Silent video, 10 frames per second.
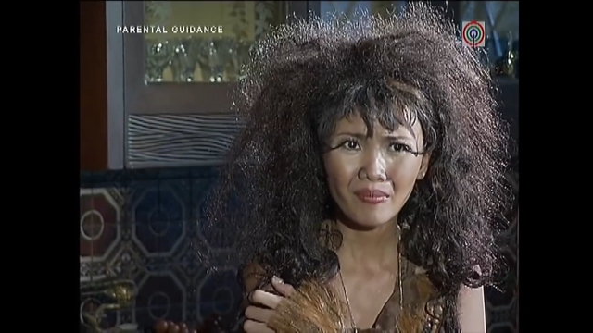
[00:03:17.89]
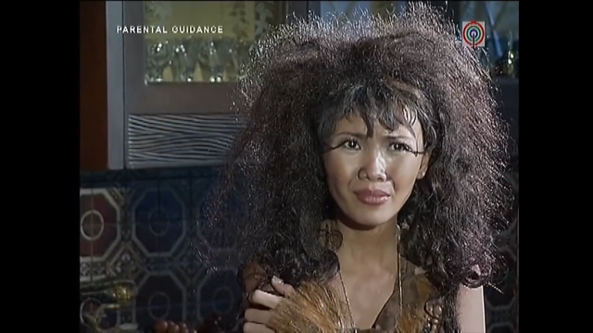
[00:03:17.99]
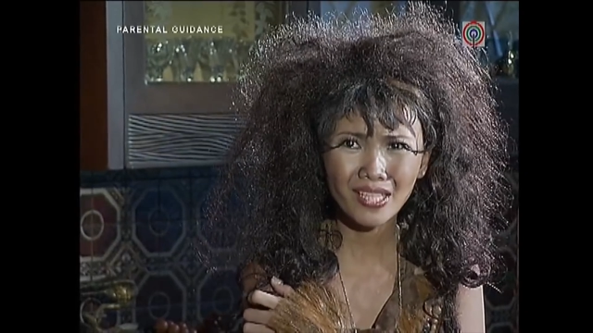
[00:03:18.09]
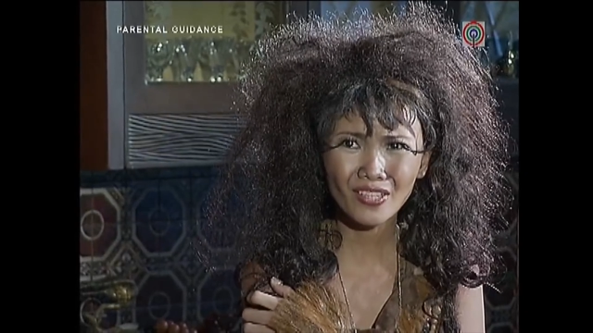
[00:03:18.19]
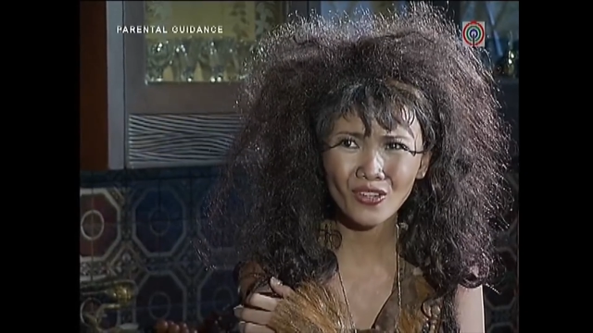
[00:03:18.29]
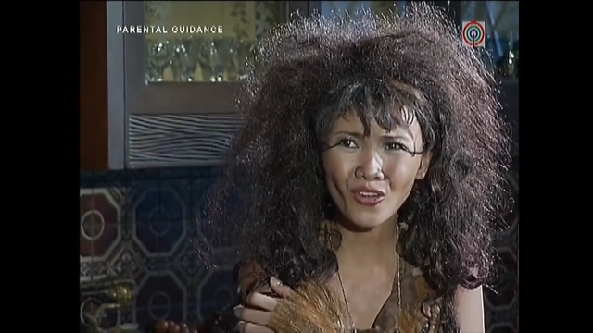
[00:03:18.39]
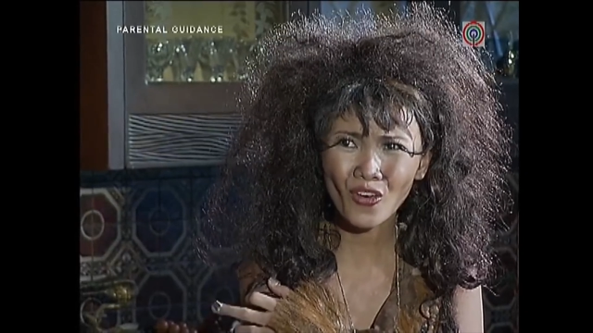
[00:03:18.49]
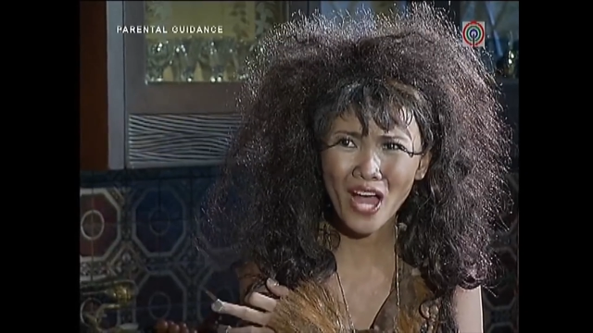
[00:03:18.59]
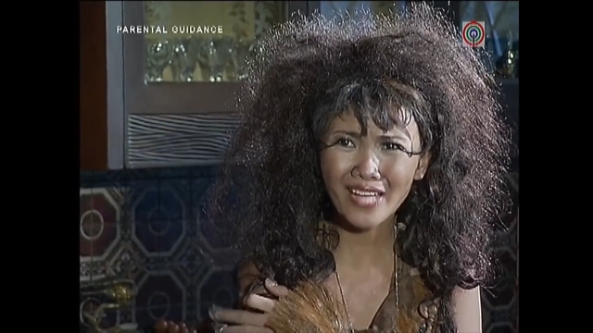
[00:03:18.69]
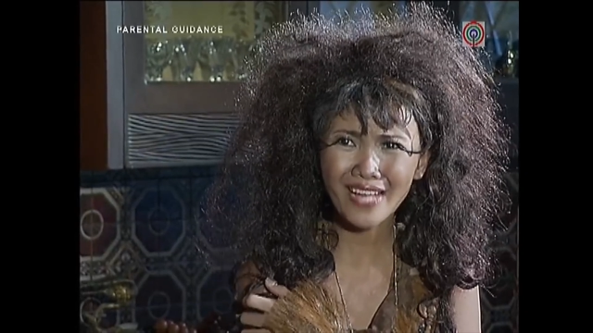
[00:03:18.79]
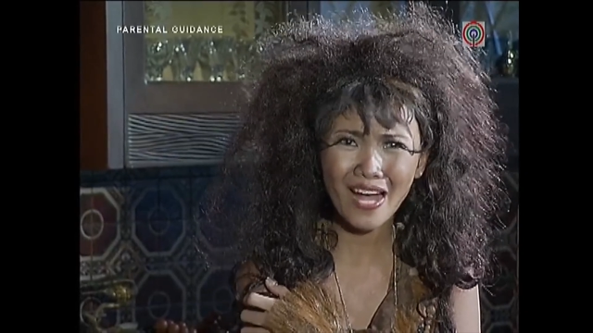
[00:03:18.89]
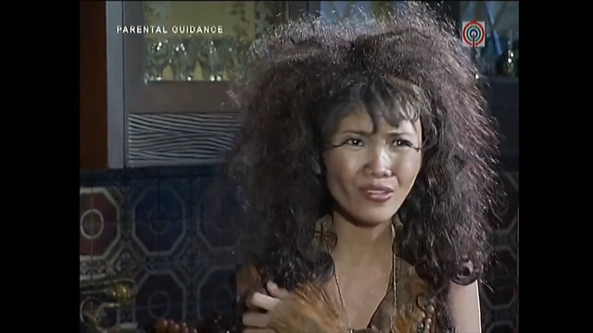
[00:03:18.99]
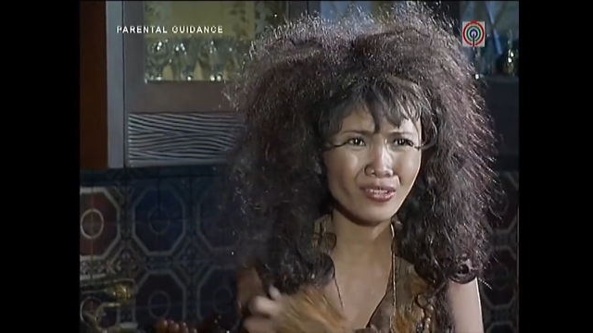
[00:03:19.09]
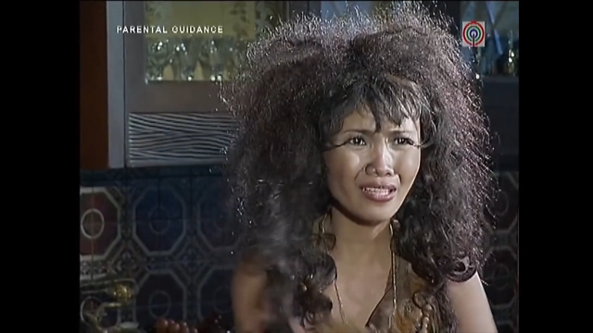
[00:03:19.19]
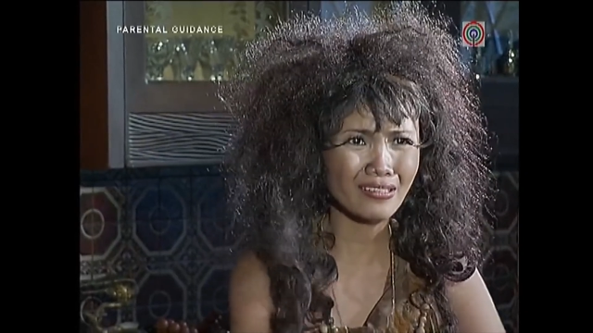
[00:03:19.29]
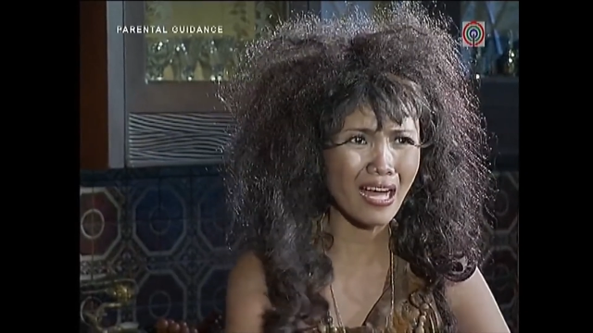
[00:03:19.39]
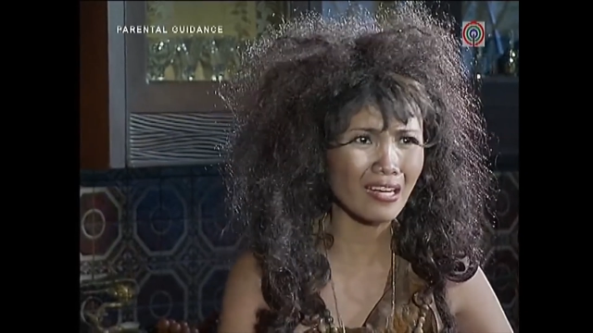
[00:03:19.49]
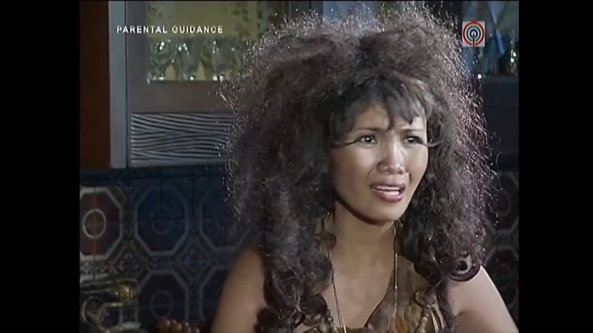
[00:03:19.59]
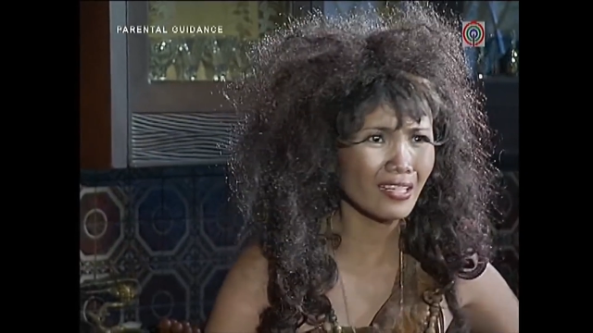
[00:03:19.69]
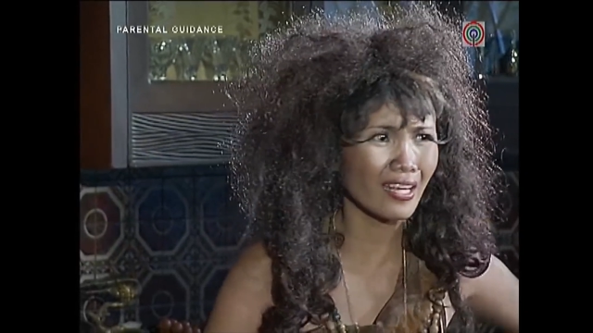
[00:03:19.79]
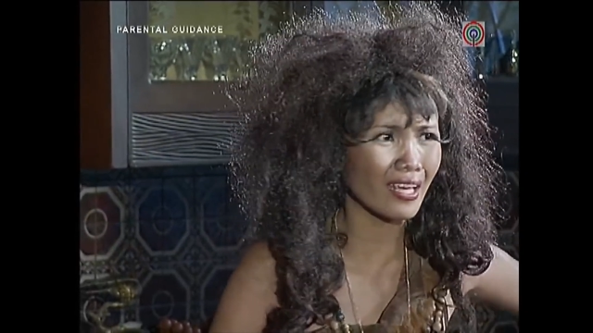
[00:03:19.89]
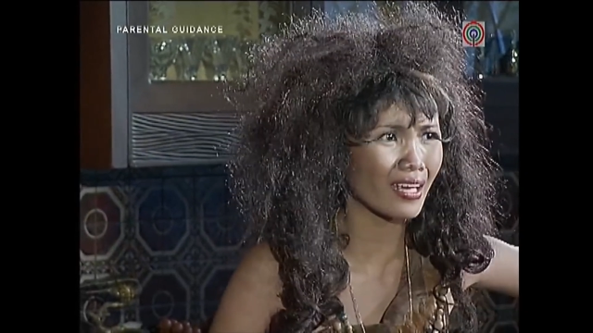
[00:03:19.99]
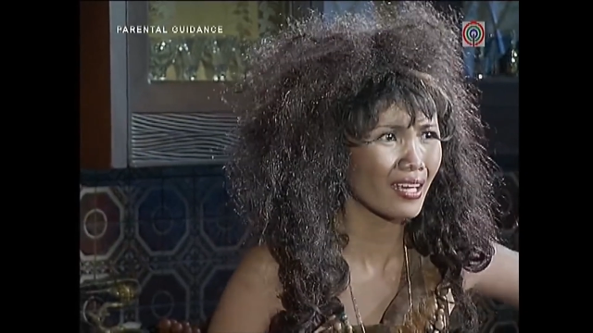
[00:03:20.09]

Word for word: Pinagluloko ata ako ni Tadaklan eh.